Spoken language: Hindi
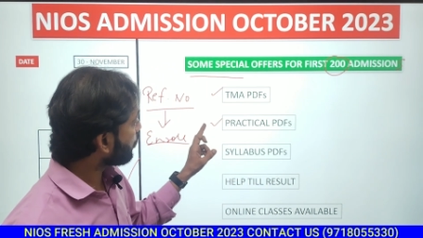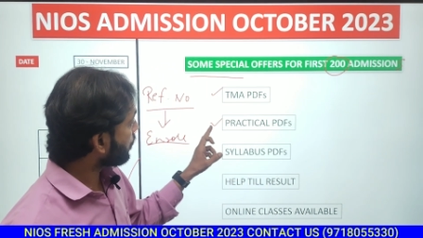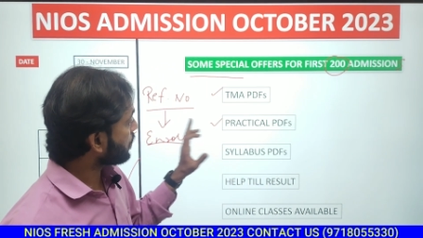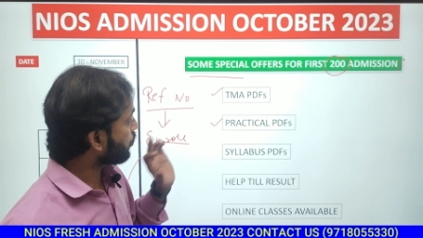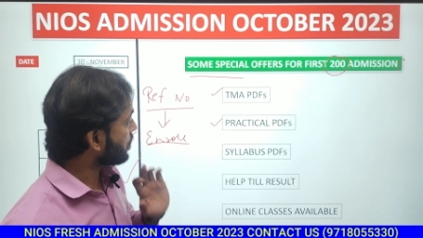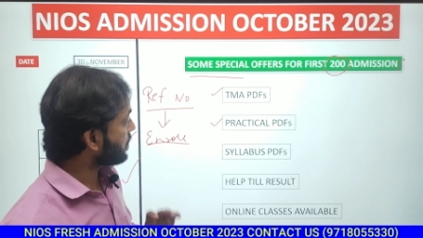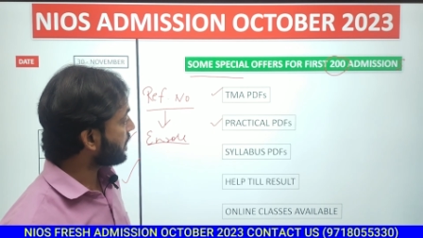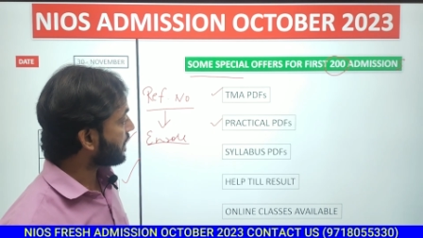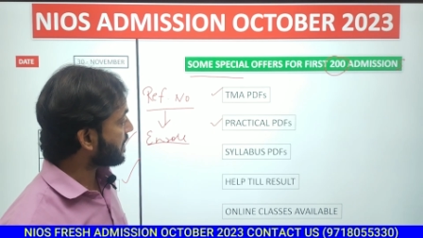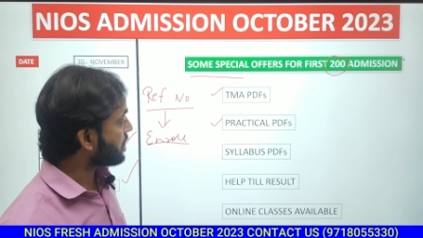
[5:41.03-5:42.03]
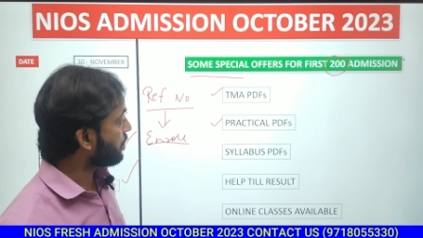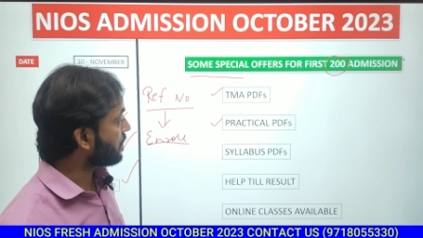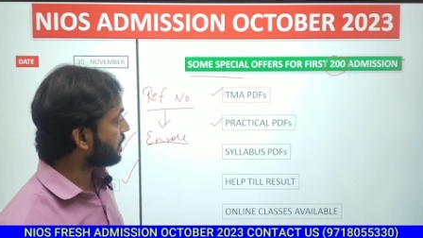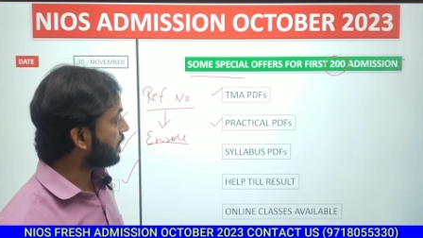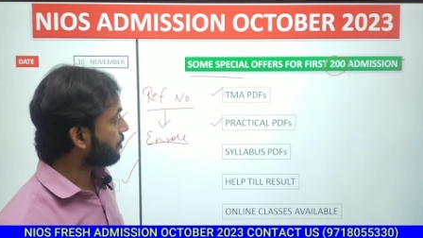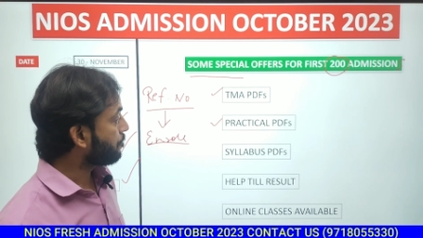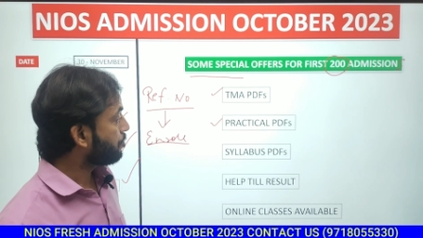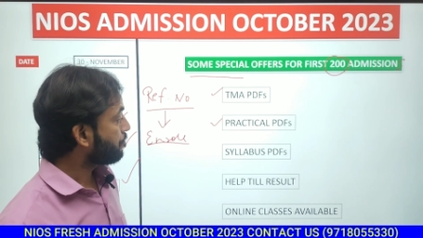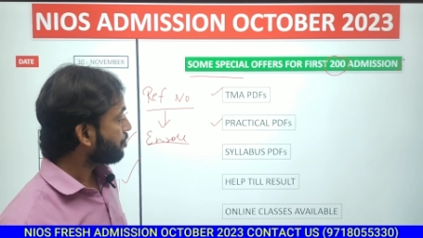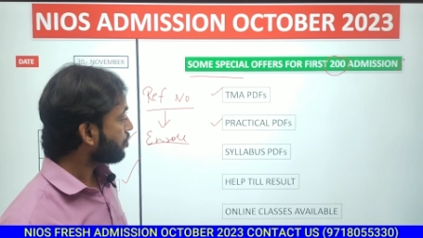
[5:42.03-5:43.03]
आपको पता होना चाहिए कैसे बनती है
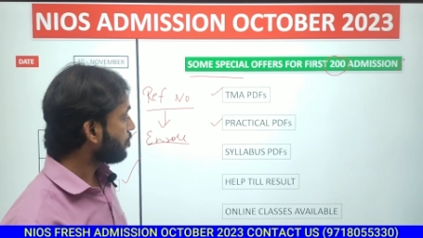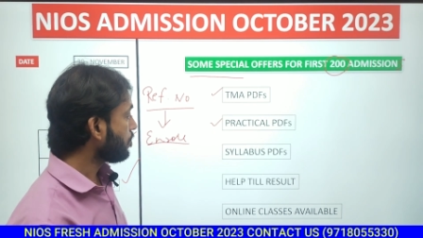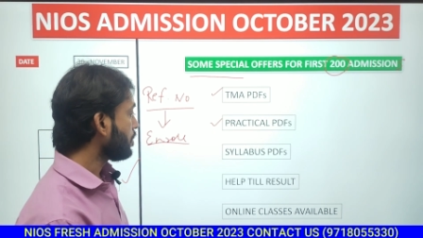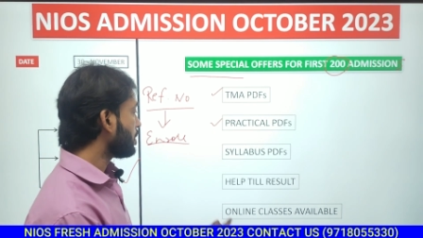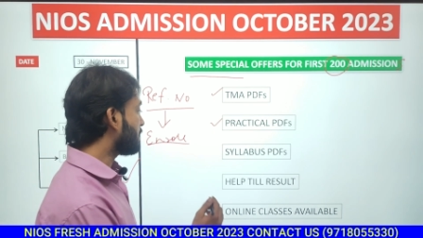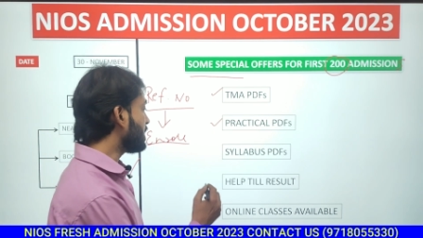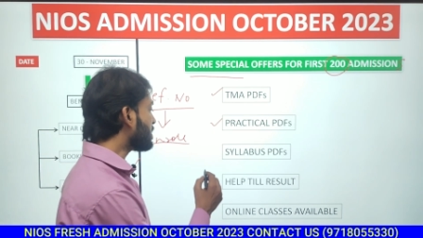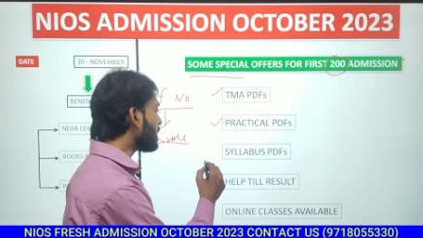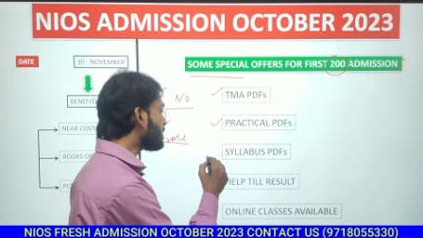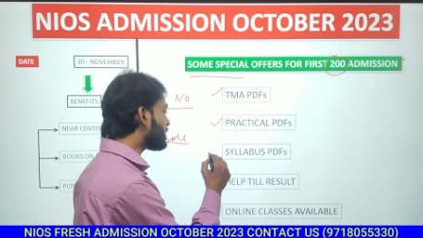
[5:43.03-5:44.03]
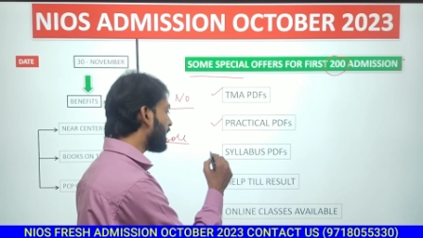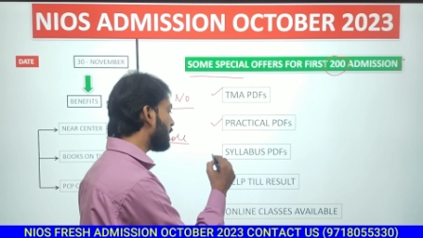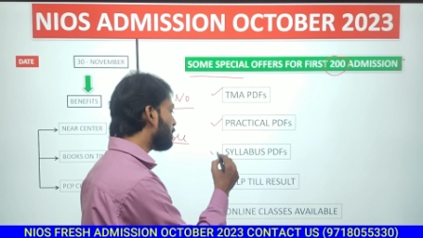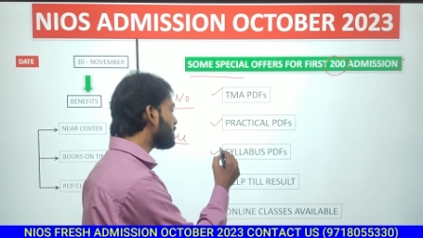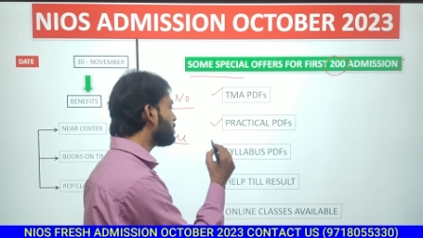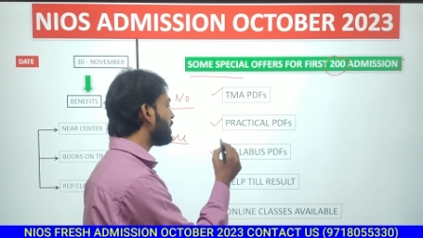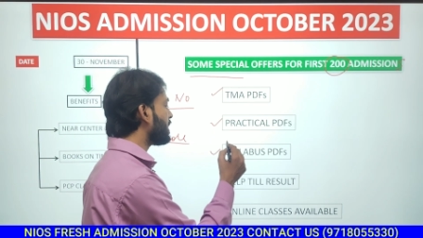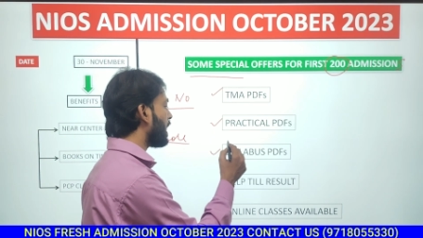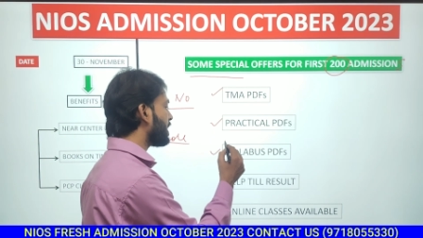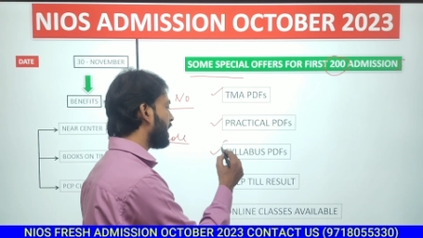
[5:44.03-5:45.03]
तीसरा सिलेबस में
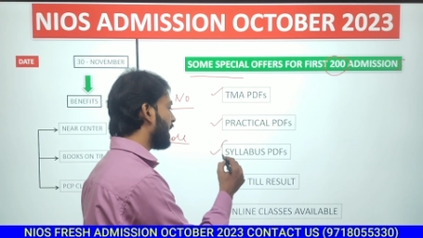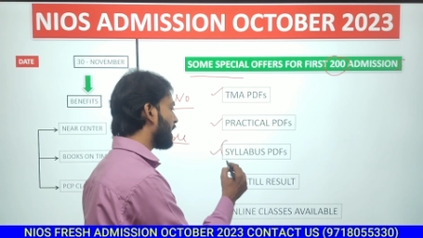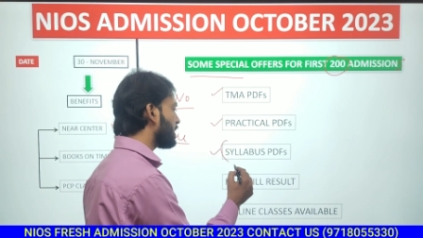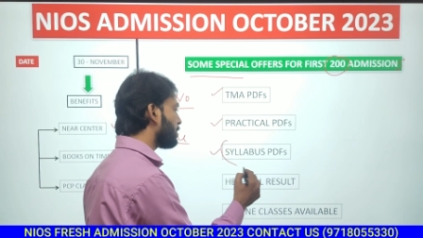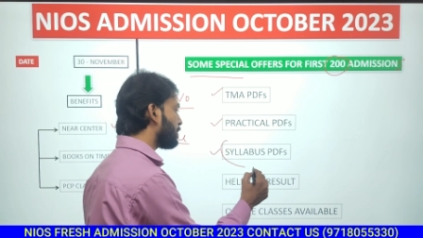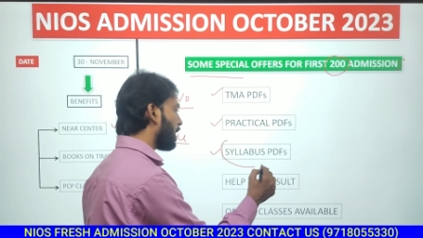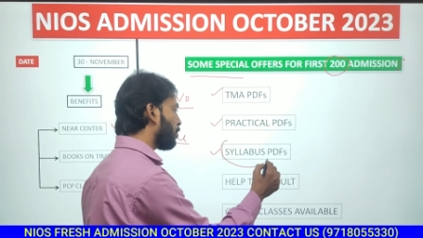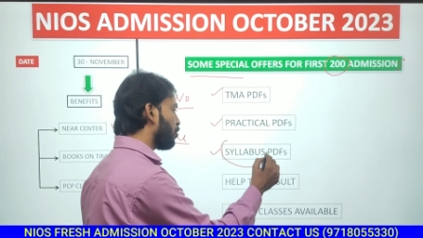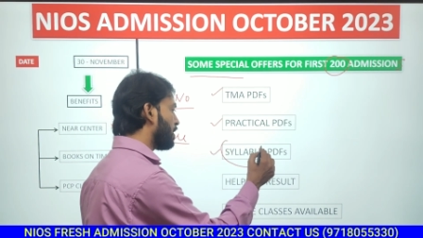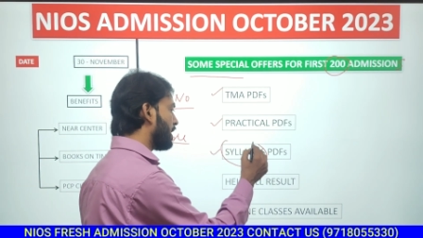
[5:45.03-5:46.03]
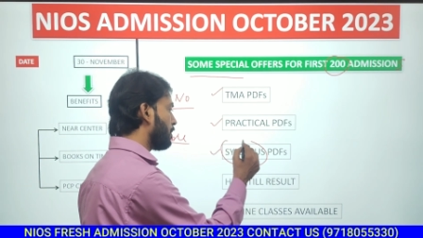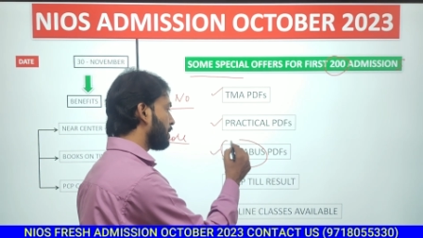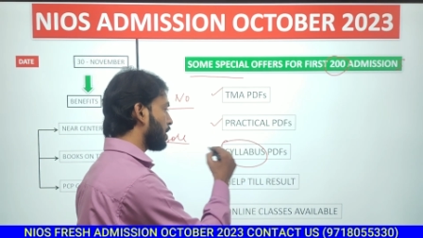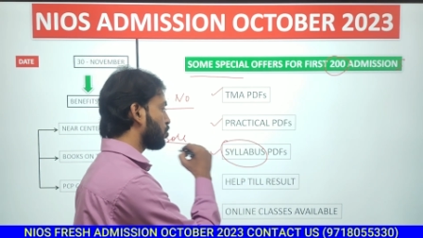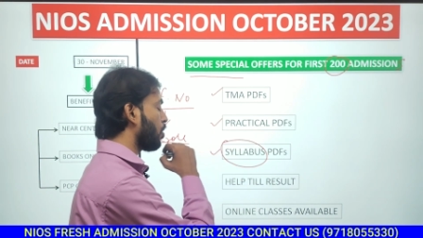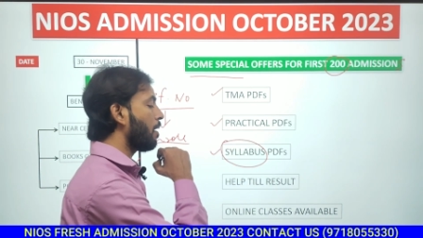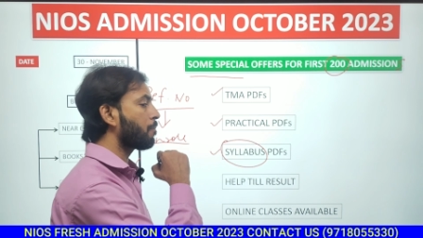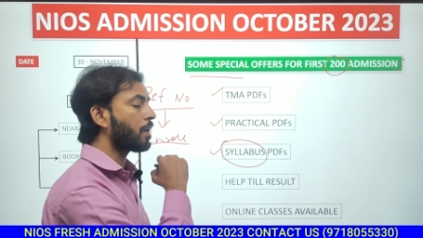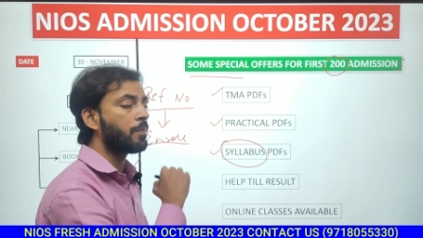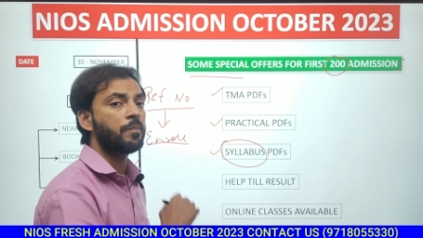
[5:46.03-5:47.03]
क्या क्या आएगा जब तक आपको ये नहीं पता तो
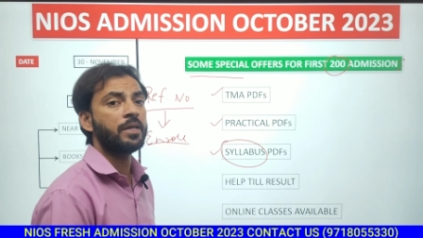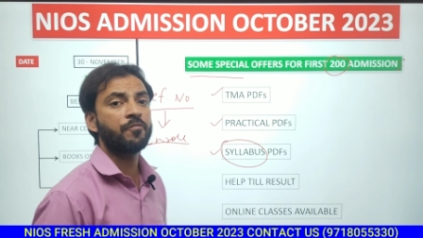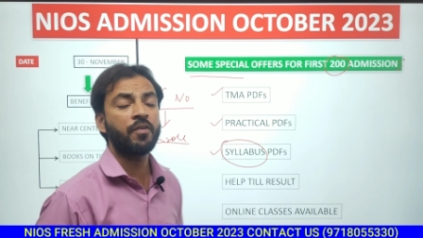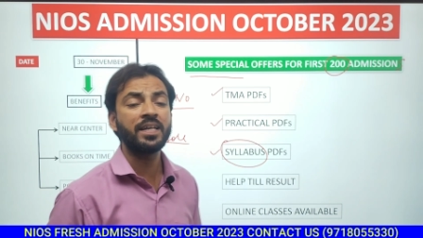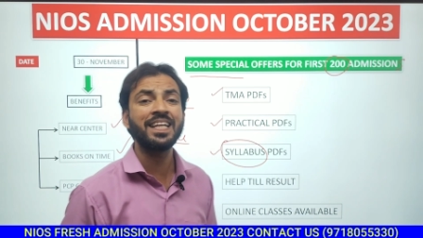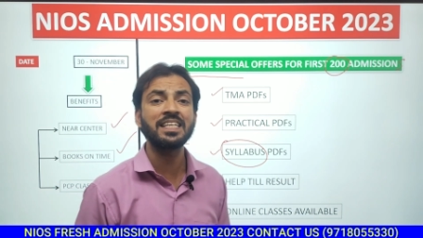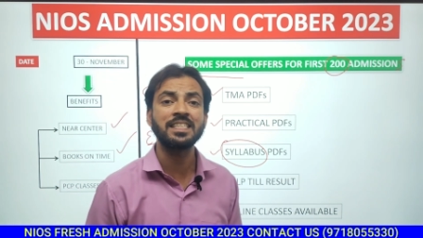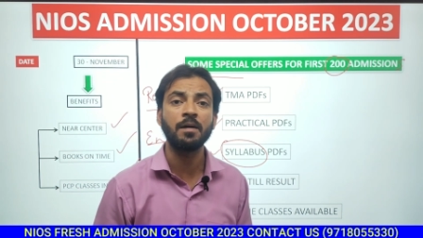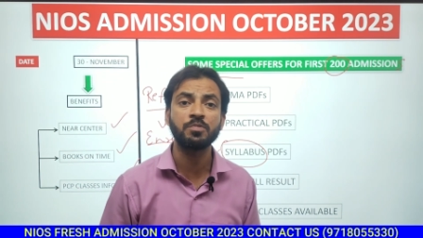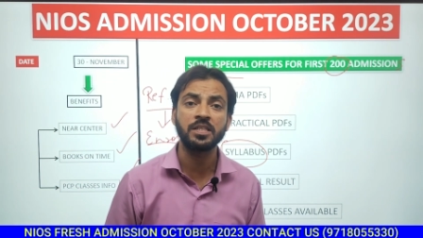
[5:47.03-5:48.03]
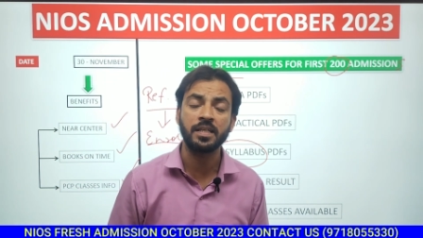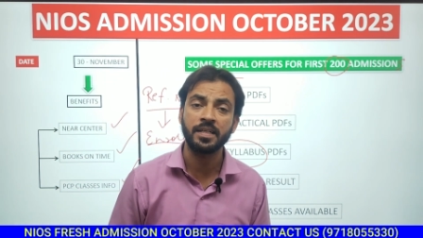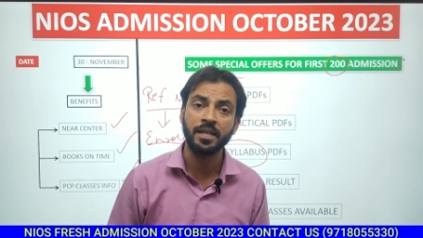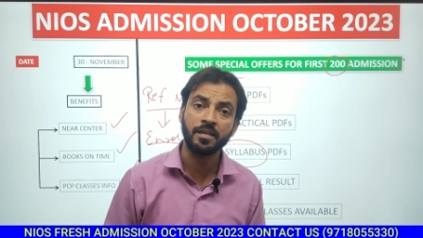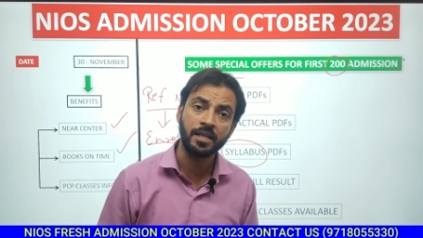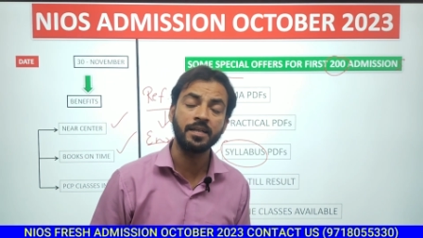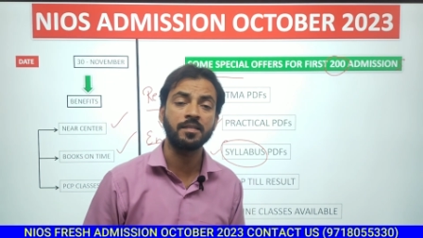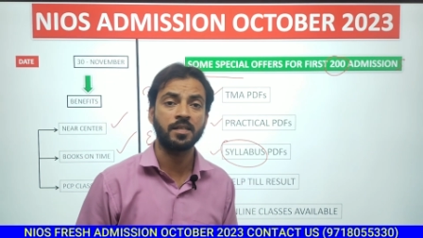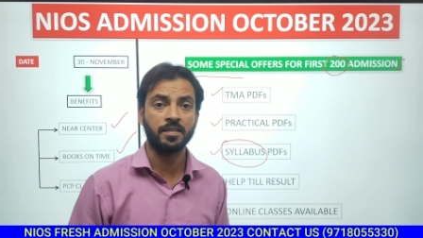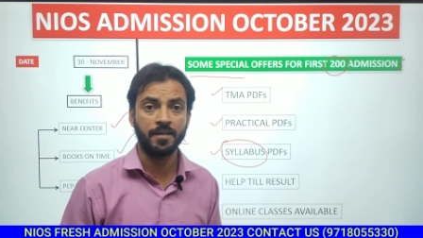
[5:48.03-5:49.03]
आप कभी भी फाइनल एग्जाम्स की तैयारी कर ही
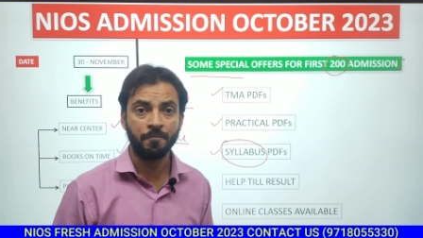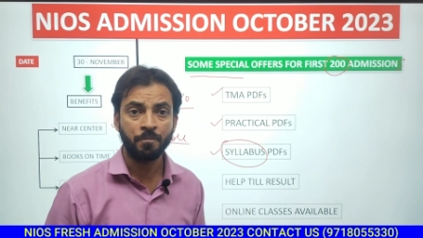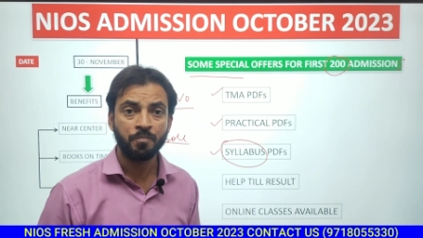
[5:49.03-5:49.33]
नहीं सकते